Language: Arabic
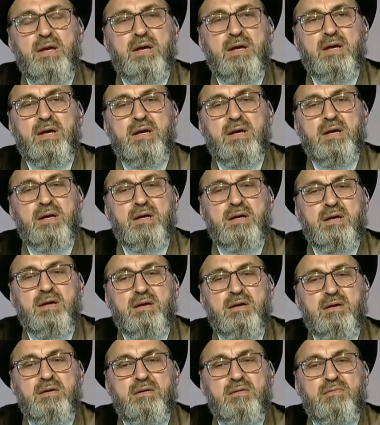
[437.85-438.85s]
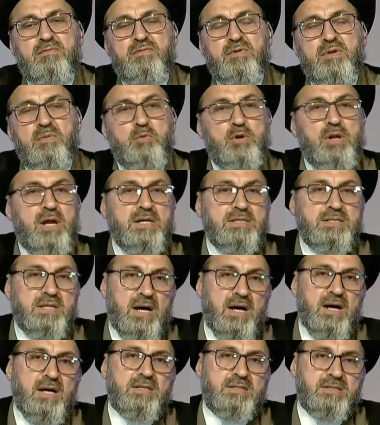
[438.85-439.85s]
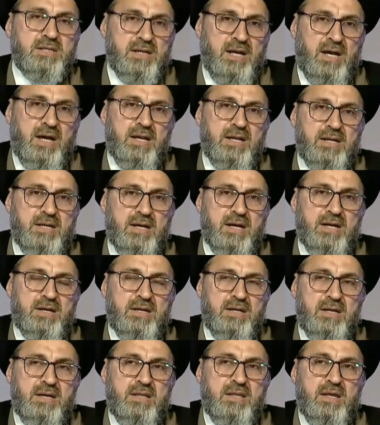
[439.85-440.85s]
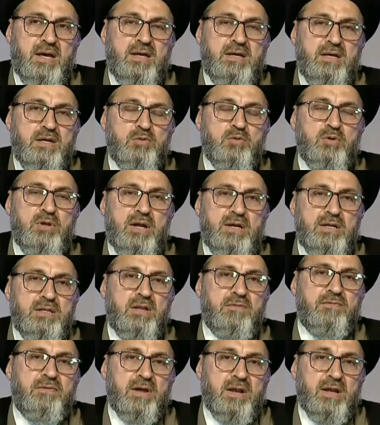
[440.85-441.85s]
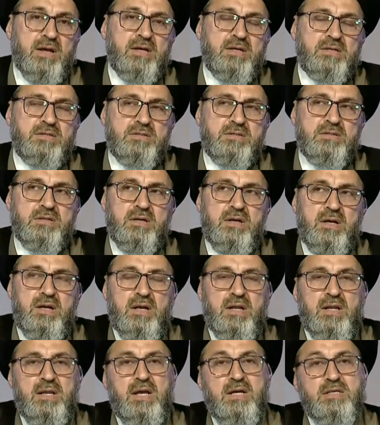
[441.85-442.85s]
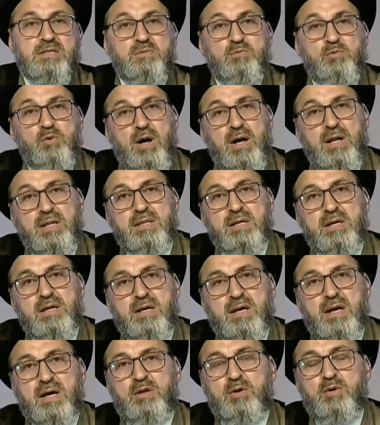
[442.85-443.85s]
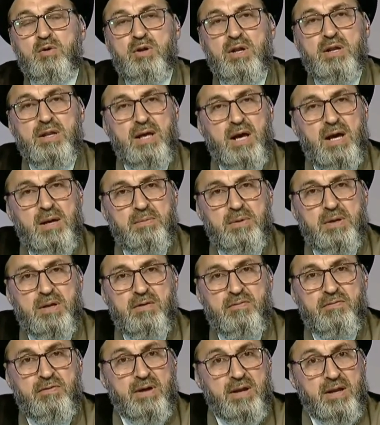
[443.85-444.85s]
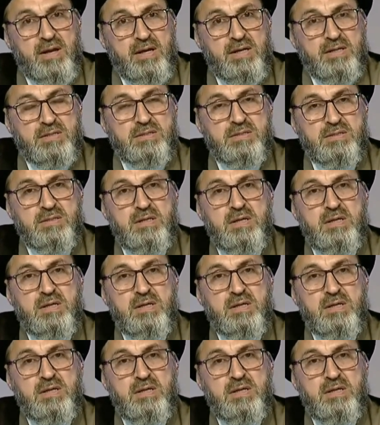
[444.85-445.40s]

آه، في المنازعات تنحل يعني إذا هي تقول أريد الفرس لازم والدك كان يقول له يابا الفرس